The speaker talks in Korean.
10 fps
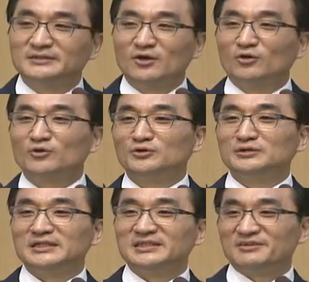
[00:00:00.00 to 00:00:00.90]

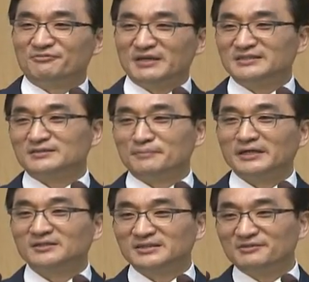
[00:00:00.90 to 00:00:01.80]
영어로는 이 디펜스,
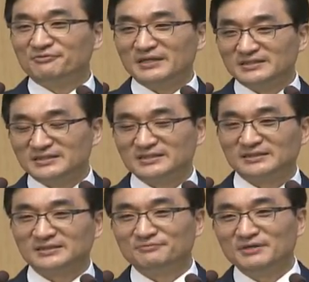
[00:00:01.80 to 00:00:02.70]
메이커
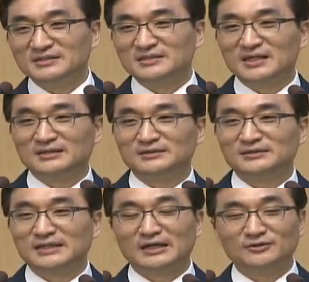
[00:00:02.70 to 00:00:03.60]
디펜스,
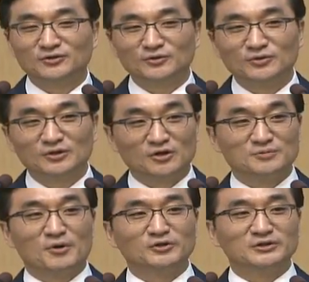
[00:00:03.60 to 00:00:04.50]
디펜스라는 단어로
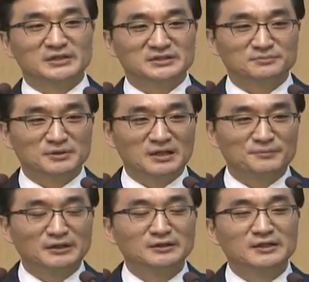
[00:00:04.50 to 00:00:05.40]
거의 번역을
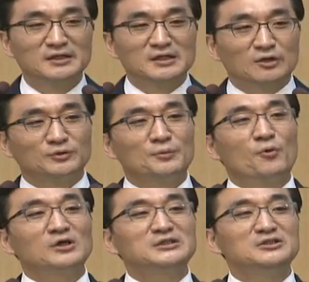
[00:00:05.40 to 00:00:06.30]
했습니다만 그보다
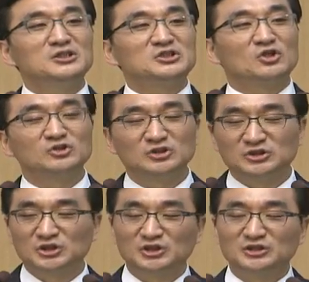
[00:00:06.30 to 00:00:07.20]
훨씬 더
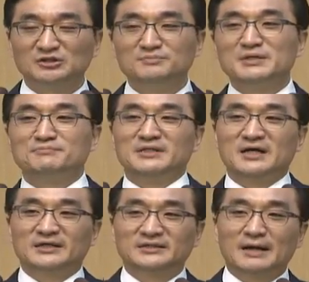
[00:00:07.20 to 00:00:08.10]
적극적인
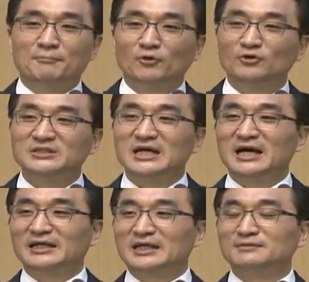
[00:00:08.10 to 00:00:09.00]
의미입니다.
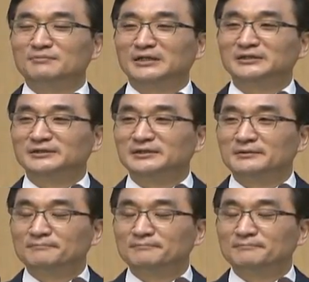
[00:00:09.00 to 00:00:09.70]
아폴로기아라는 말은